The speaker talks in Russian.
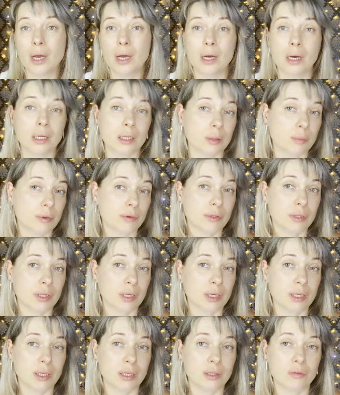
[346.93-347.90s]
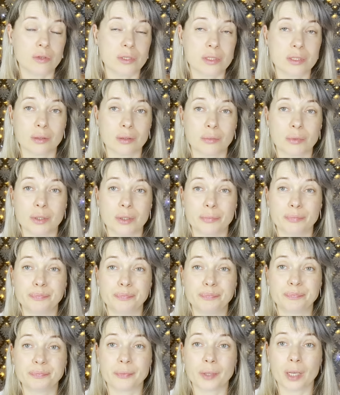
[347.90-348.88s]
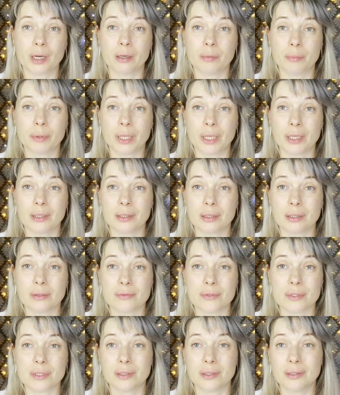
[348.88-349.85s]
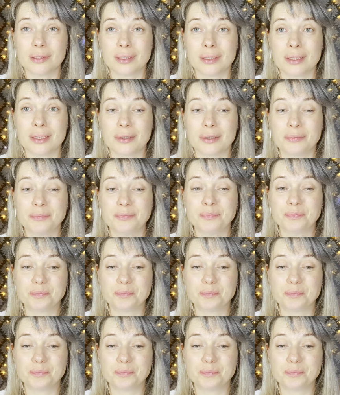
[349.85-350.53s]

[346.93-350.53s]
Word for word: Она, правда, так и не ответила мне, а приедет она в центр или